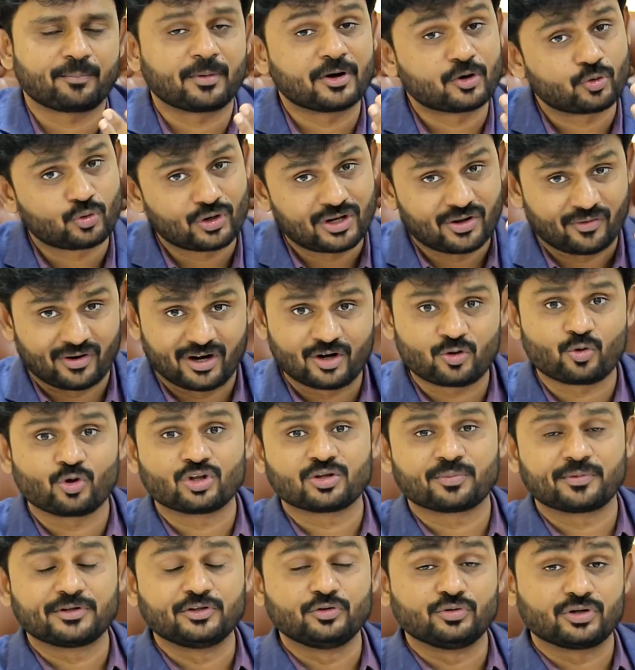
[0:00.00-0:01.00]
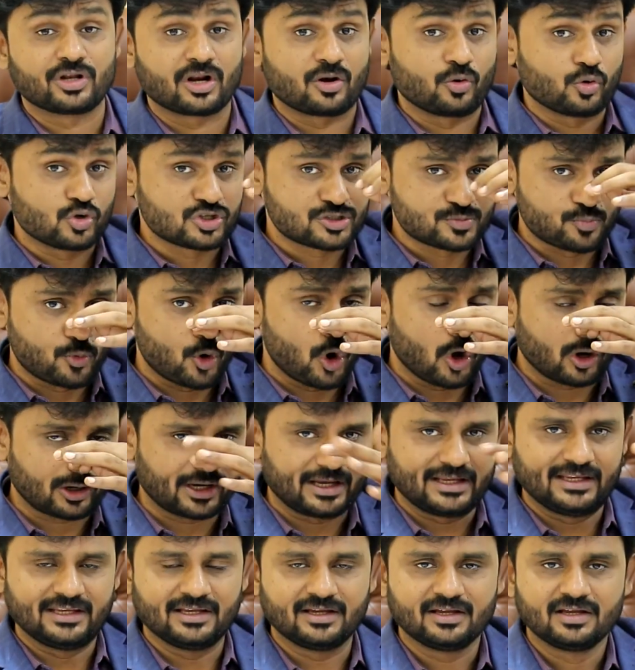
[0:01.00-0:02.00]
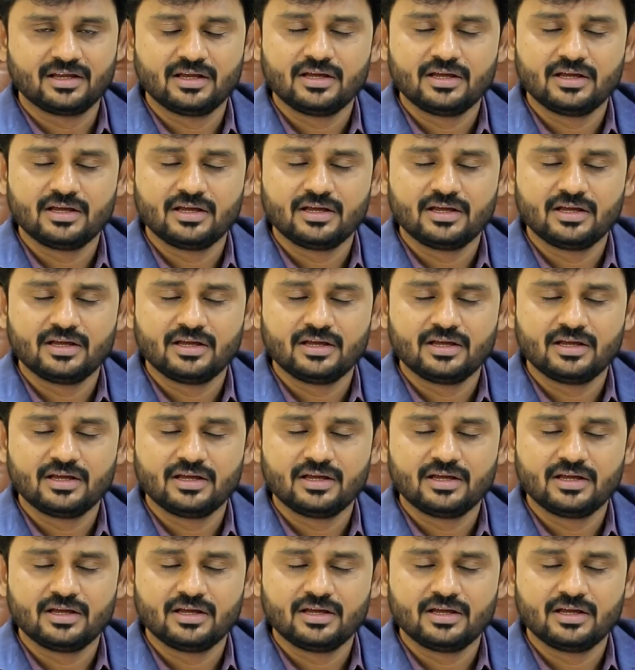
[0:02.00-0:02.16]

పడుకునే వాళ్ళు కొంతమంది ఉంటారు నోస్ బ్లాక్ అయ్యి